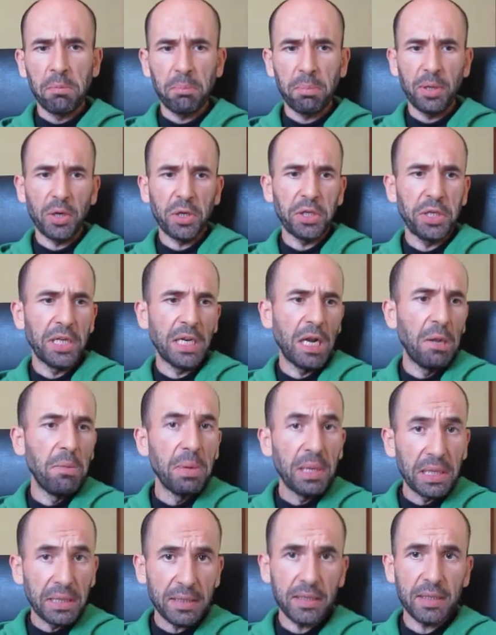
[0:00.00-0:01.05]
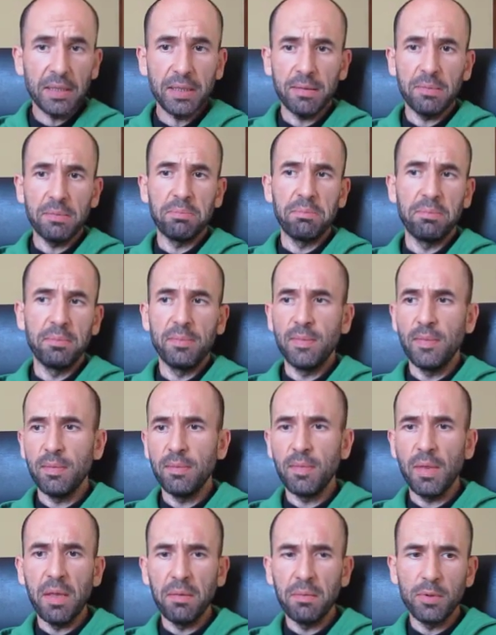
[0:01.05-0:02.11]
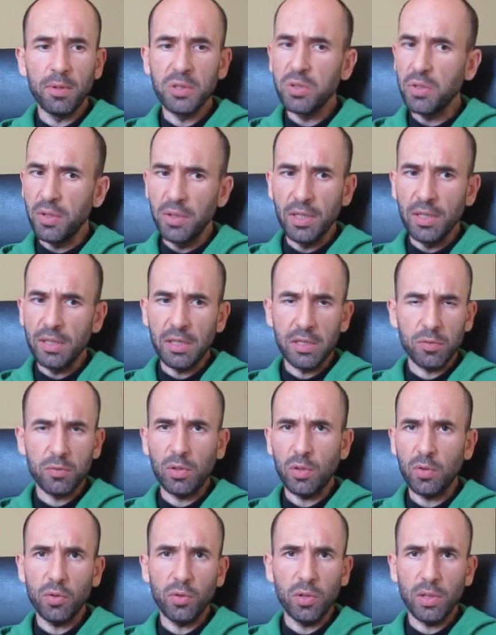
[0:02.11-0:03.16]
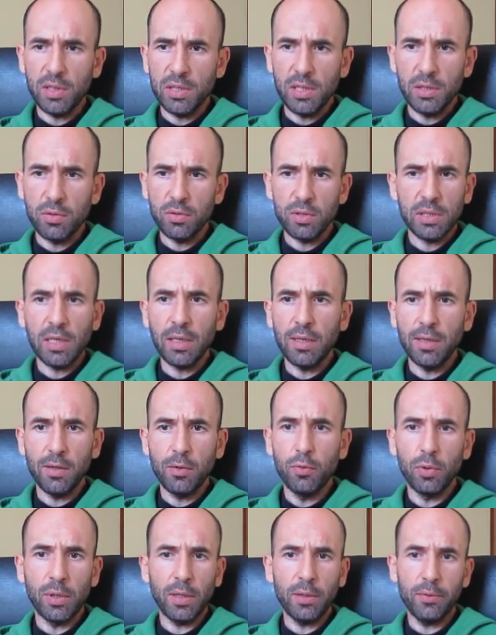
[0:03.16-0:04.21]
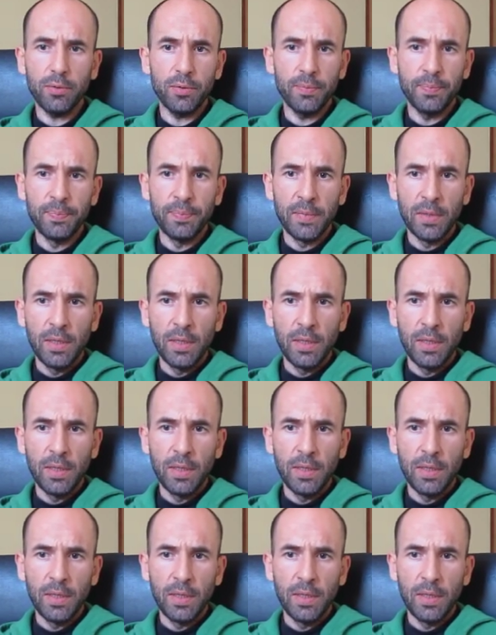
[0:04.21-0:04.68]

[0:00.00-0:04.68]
Pero generalmente, en cuestión de 3-4 horas, eso está curado.